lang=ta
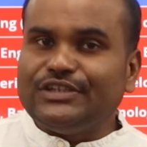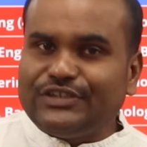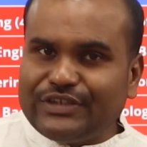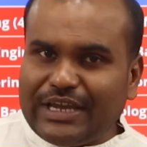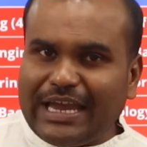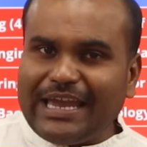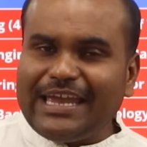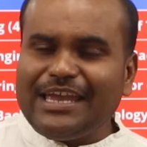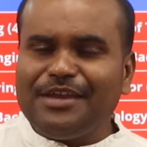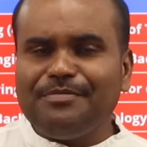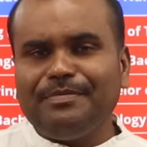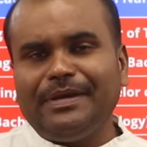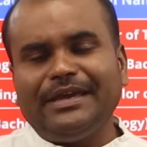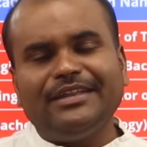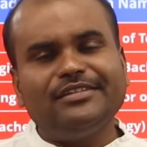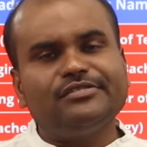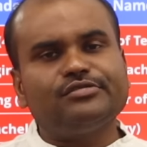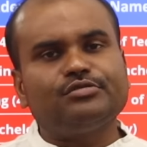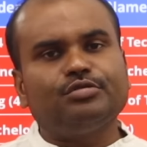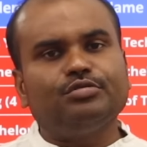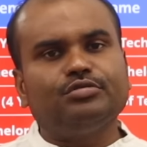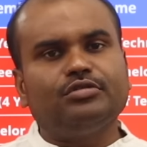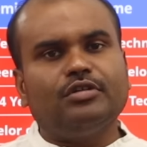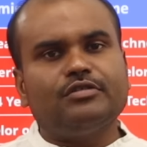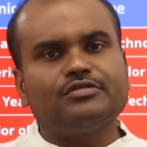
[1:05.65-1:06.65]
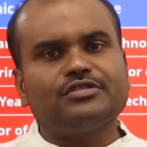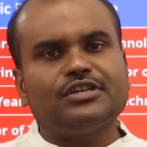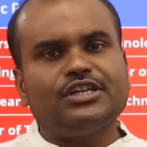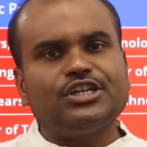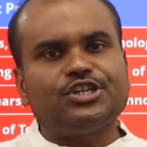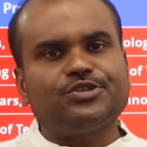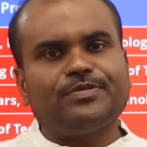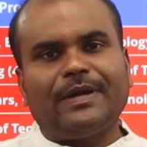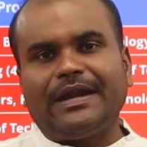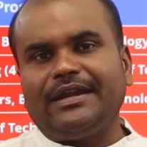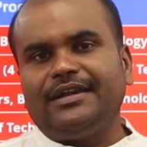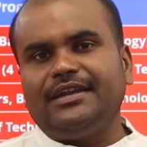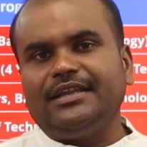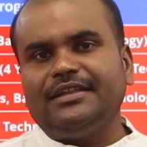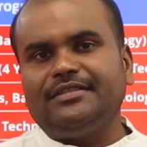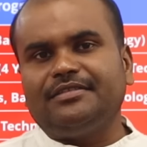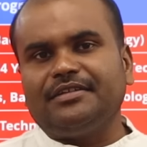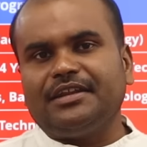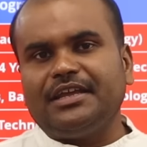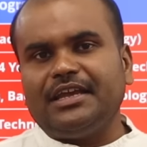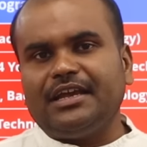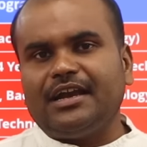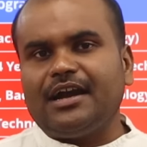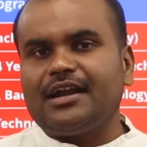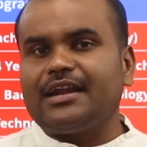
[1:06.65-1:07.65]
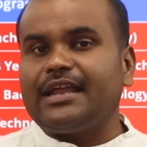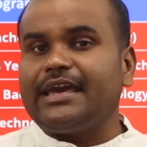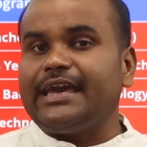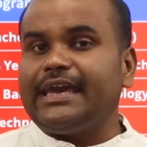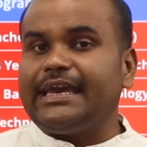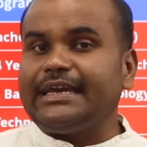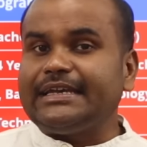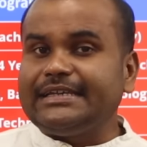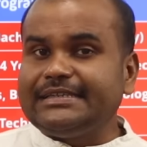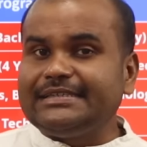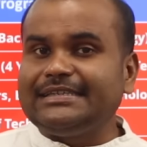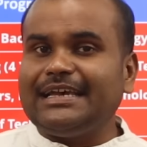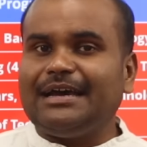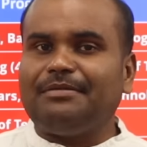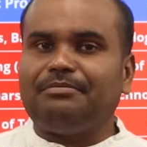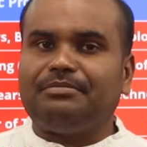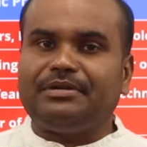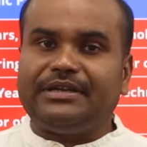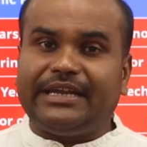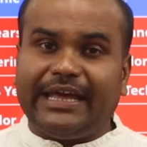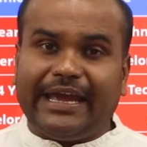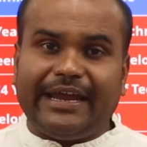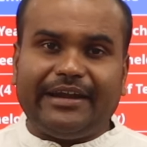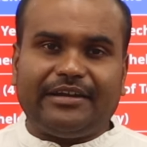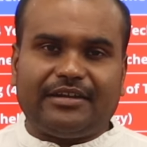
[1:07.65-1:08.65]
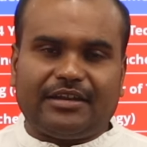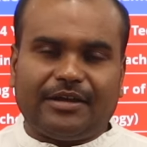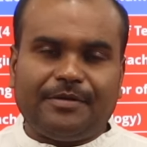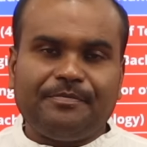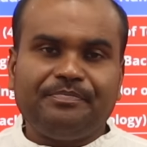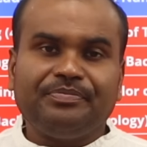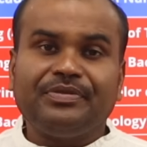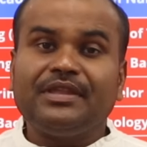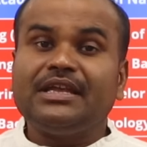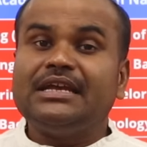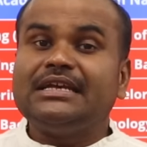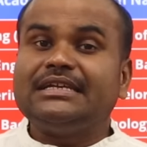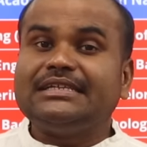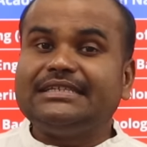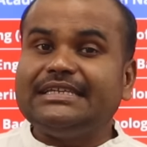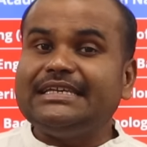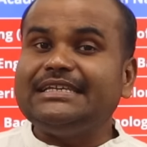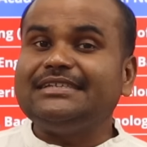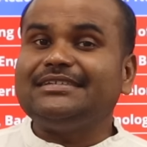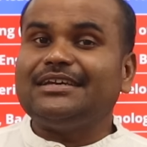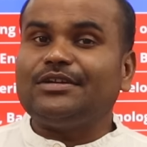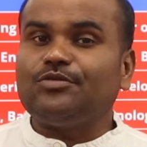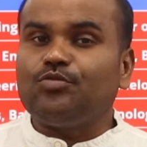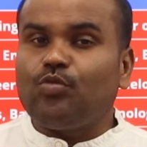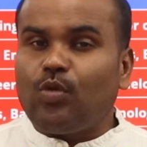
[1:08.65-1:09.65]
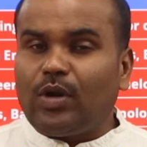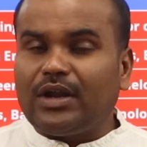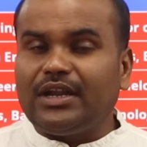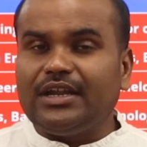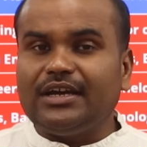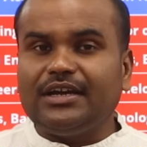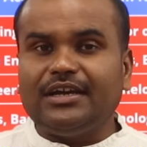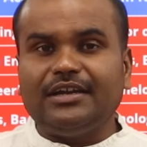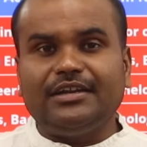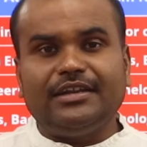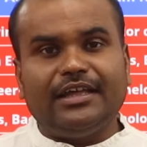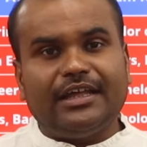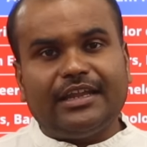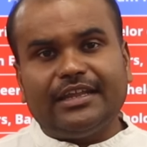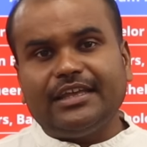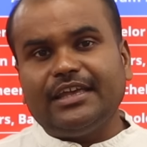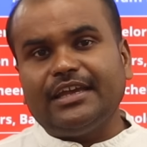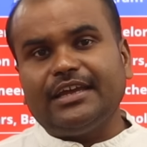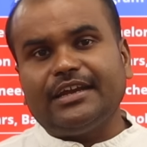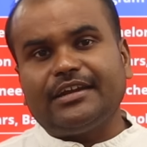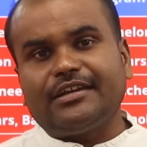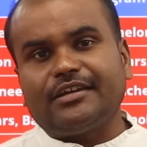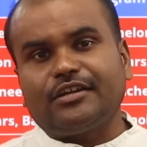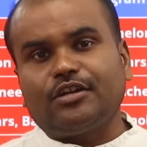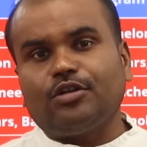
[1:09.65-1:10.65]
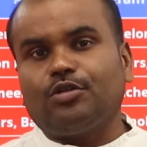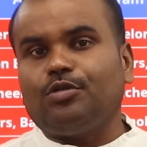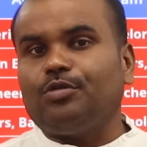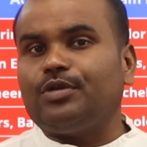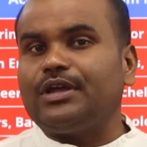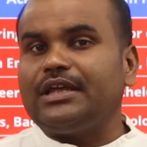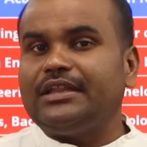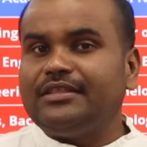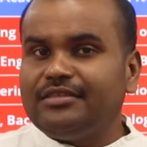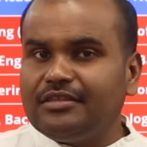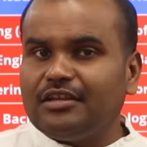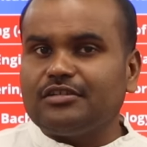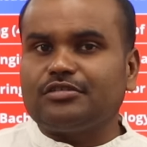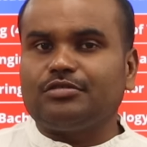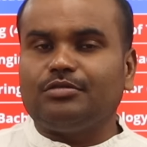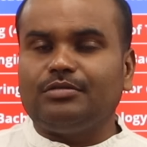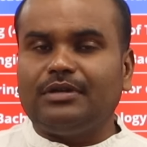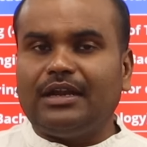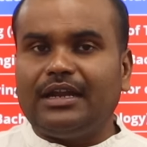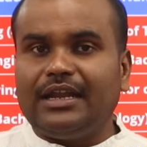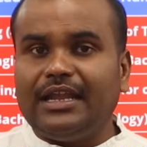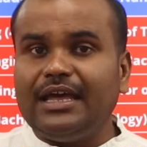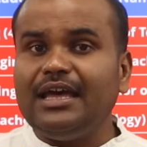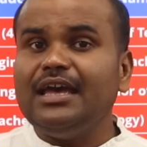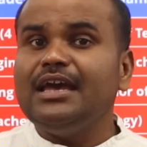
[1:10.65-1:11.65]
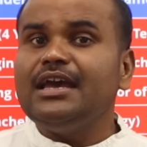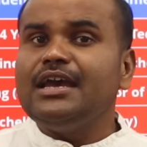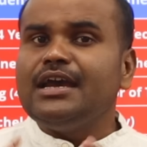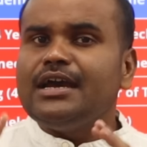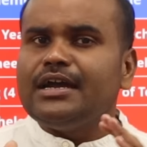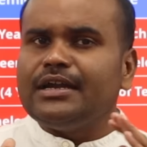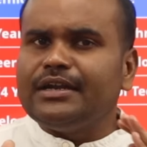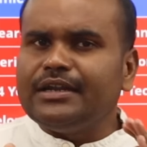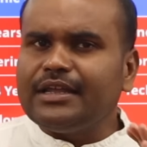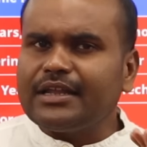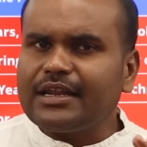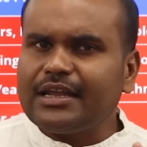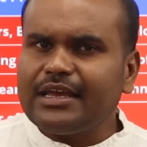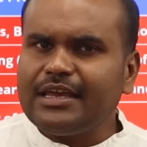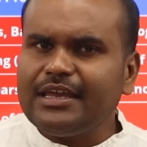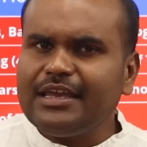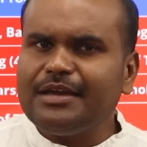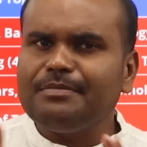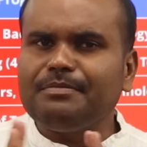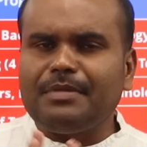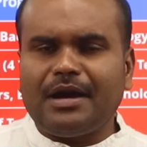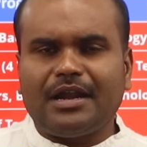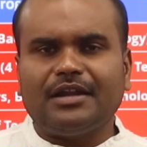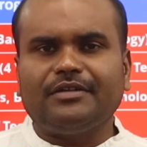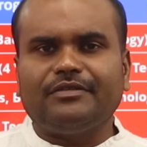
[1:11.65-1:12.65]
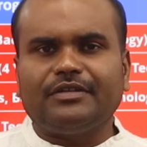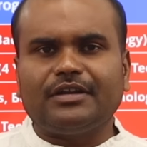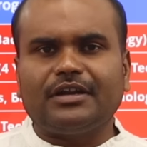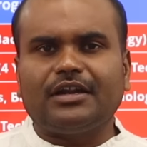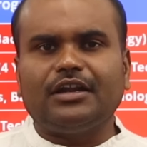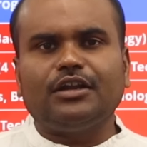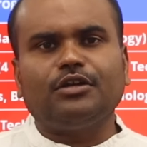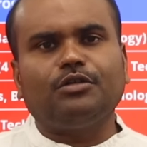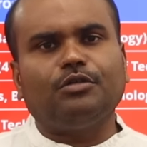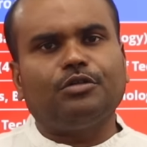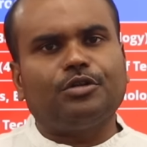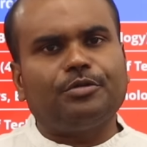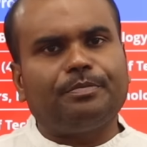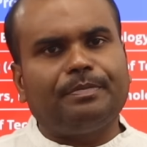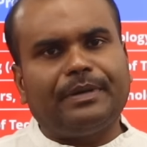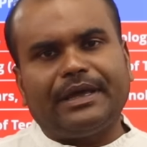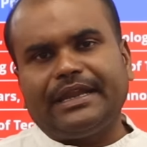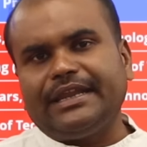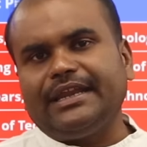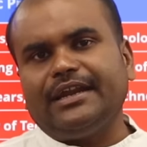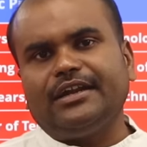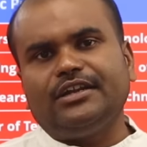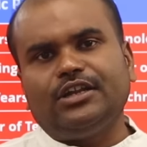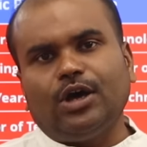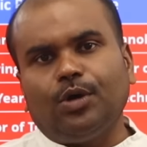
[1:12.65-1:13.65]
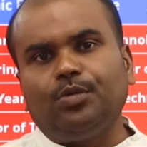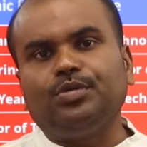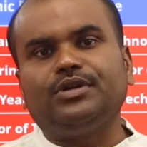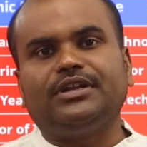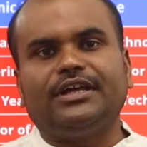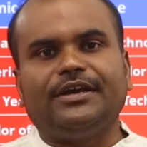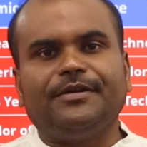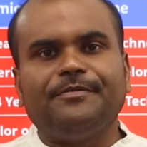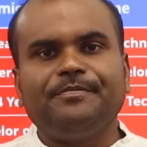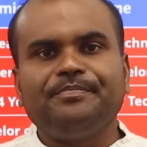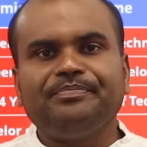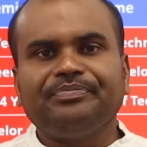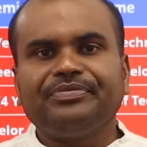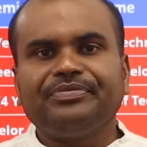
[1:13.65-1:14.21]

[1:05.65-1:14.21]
ஜெய் மெயின்ஸ் டூ தௌசண்ட் டுவெண்ட்டி த்ரீக்கான எக்ஸாம் டேட் சீசன் ஒன்னுக்கு நெருங்கிக்கிட்டு இருக்கக்கூடிய இந்த சூழலில் நிறைய மாணவர்களுக்கு ஒரு பெரிய டவுட்டு